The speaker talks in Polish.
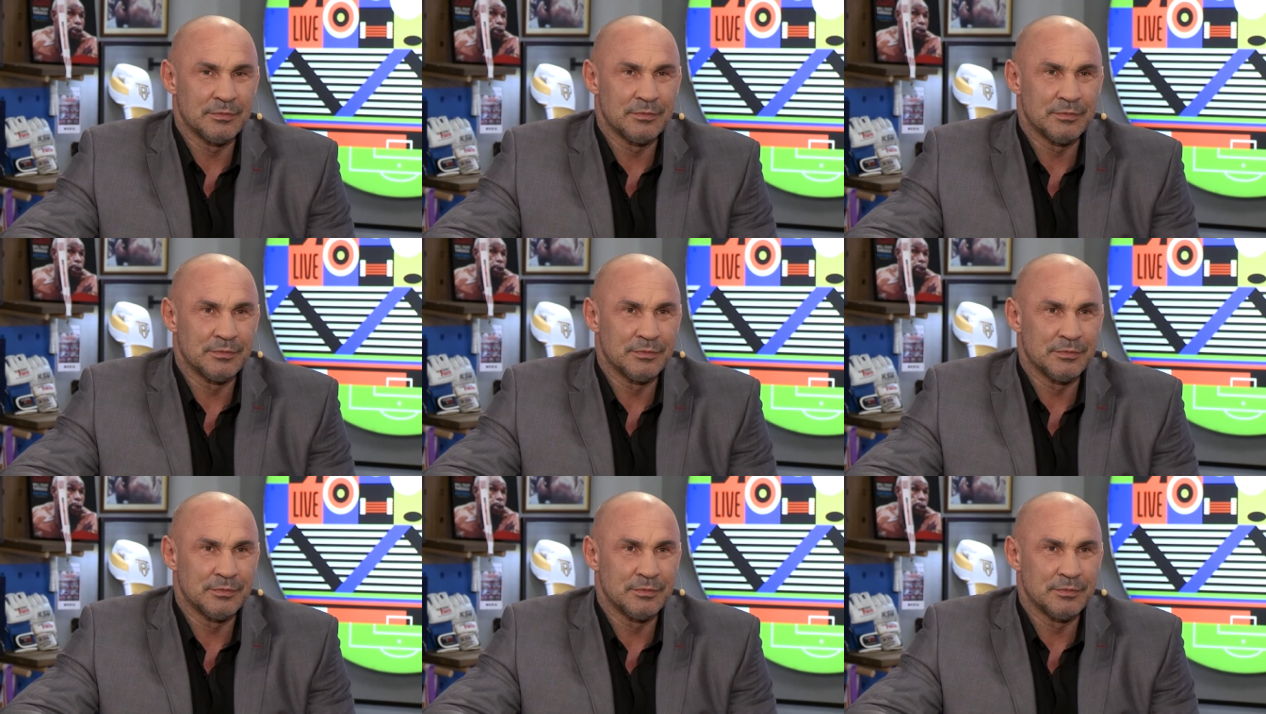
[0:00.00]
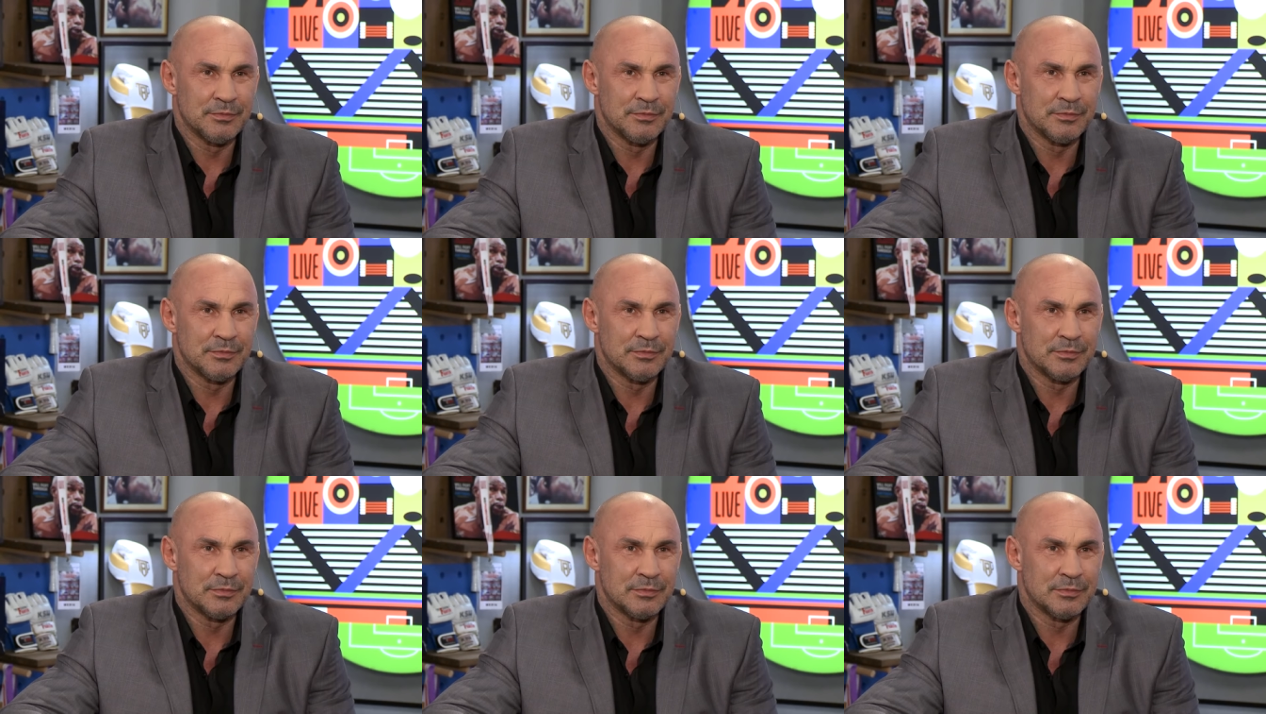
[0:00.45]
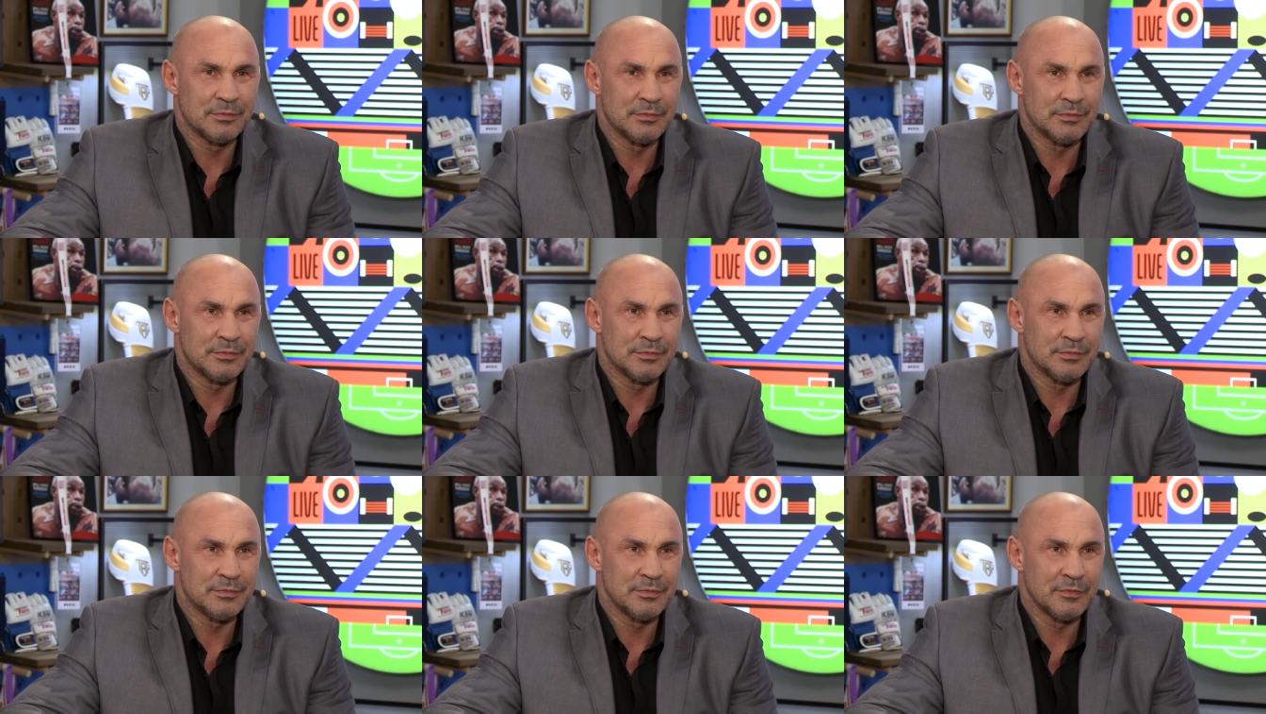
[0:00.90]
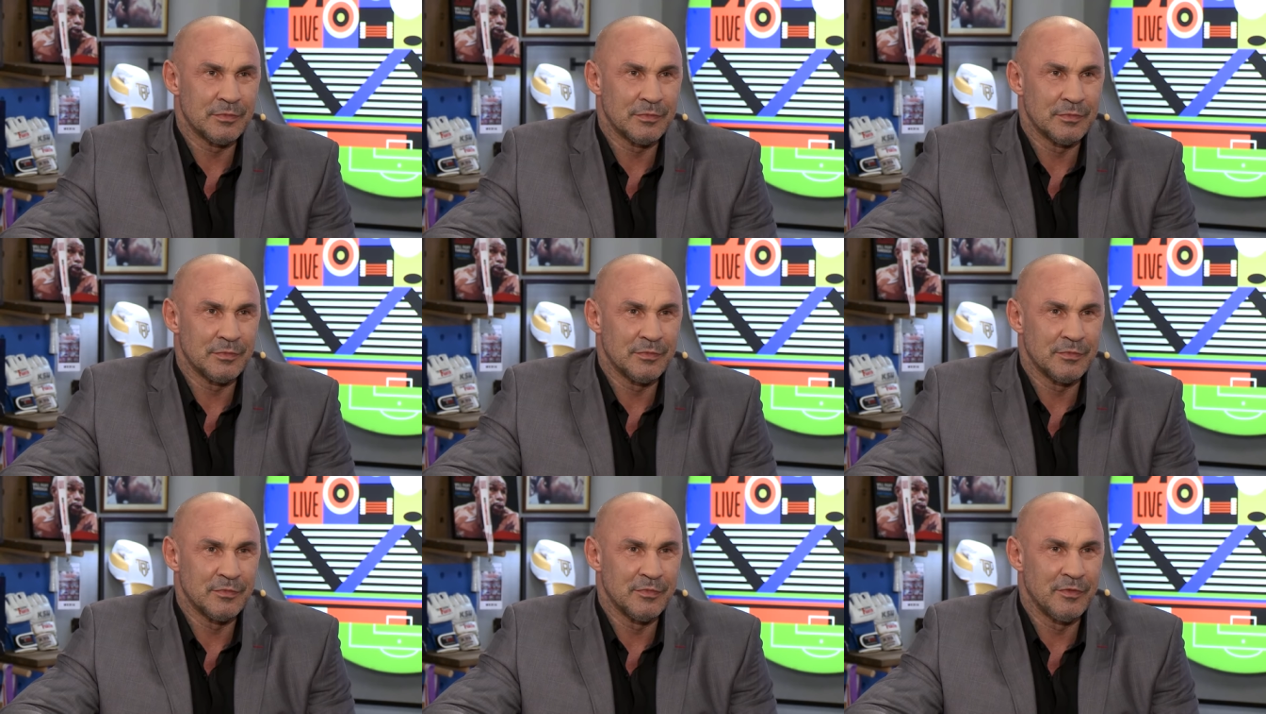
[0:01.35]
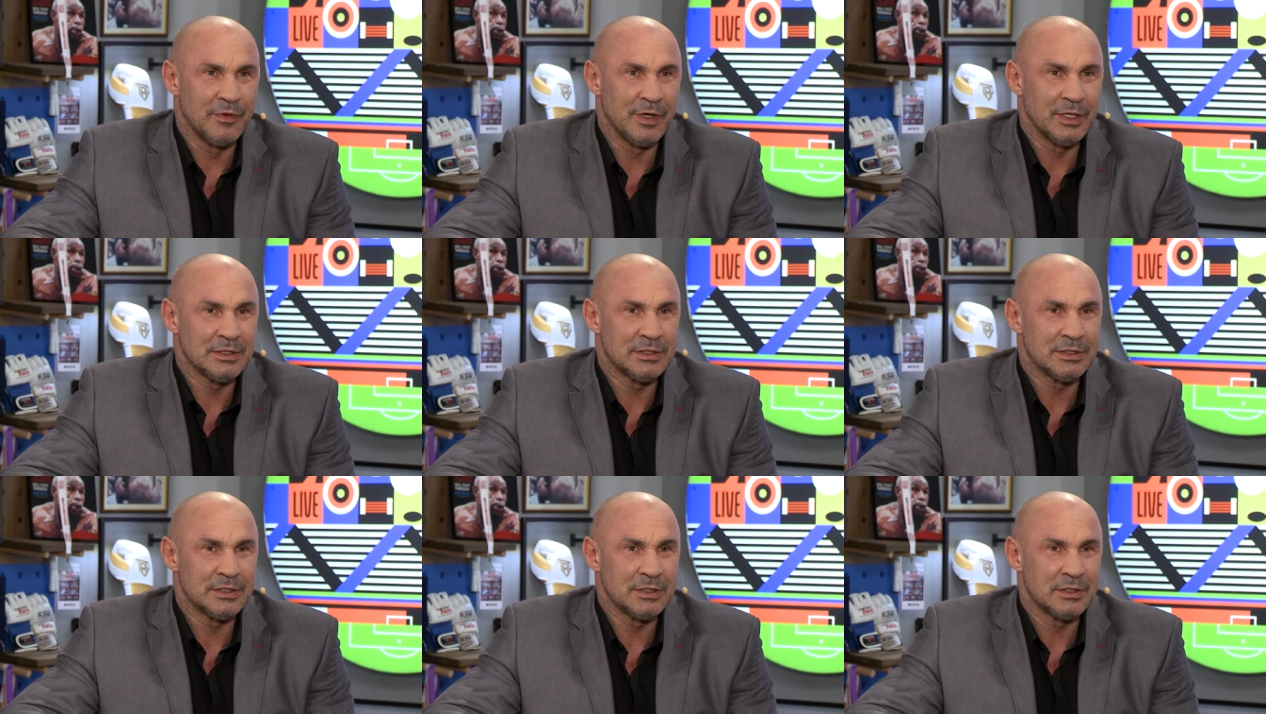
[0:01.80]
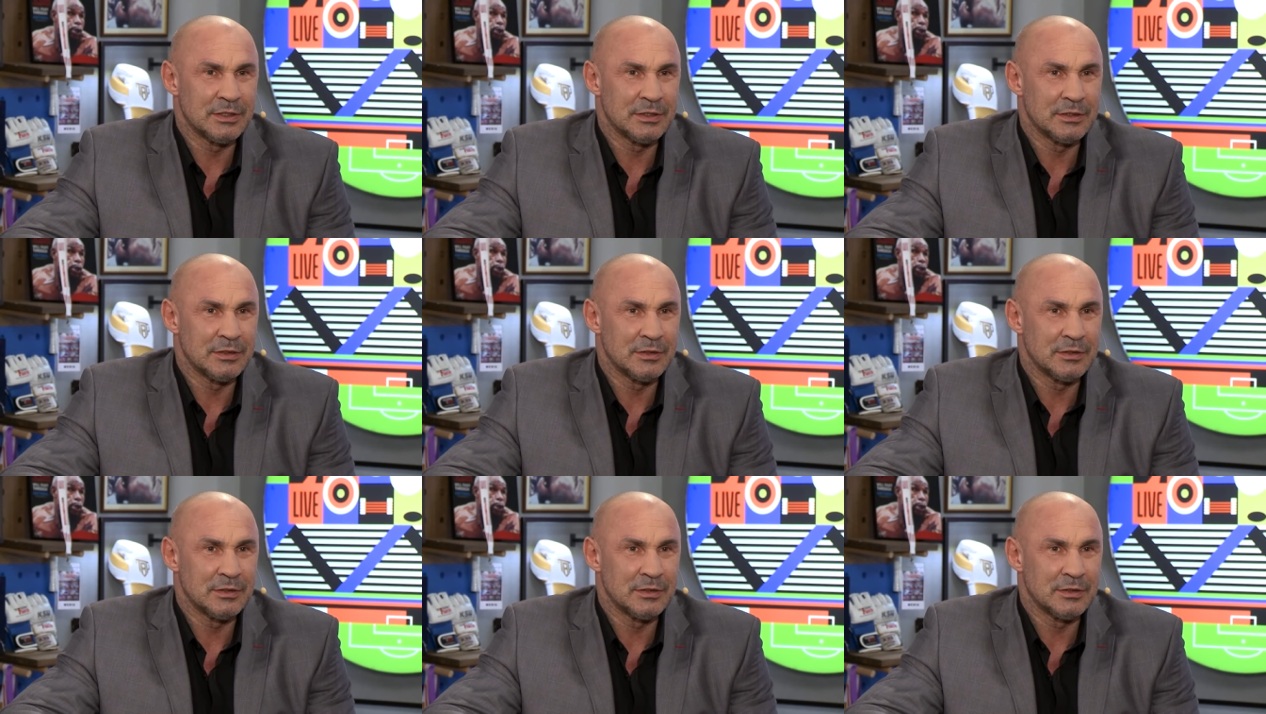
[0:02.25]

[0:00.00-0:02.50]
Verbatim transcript: Mm w walce